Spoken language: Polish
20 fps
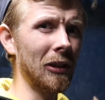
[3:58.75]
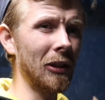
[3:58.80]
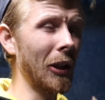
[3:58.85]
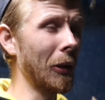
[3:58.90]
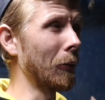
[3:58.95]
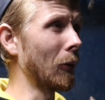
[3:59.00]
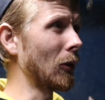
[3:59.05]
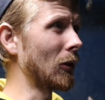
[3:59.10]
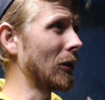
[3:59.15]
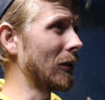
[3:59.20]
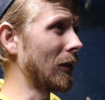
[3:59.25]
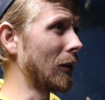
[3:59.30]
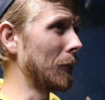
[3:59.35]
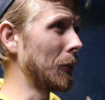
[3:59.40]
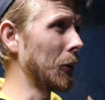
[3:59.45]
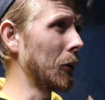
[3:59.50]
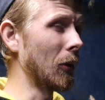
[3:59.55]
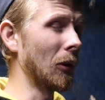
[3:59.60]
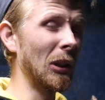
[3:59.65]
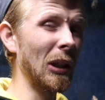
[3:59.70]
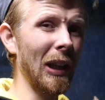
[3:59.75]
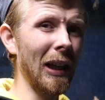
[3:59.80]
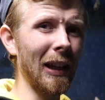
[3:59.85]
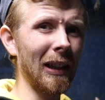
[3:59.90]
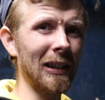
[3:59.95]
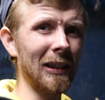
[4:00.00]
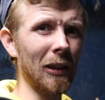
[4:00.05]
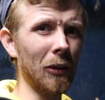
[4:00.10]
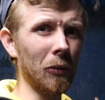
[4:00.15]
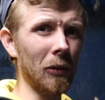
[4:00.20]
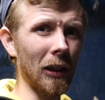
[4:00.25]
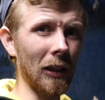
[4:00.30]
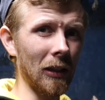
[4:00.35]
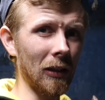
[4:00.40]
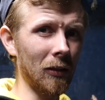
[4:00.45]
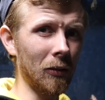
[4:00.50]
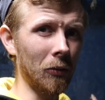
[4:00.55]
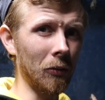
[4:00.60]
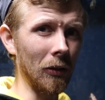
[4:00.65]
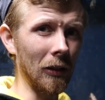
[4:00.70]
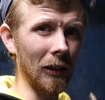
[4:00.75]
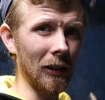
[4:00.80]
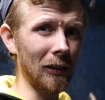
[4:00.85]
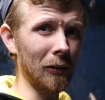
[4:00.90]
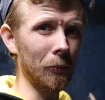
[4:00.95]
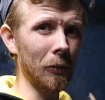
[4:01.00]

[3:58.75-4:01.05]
ciemno się zrobiło i nie chcę tutaj kurde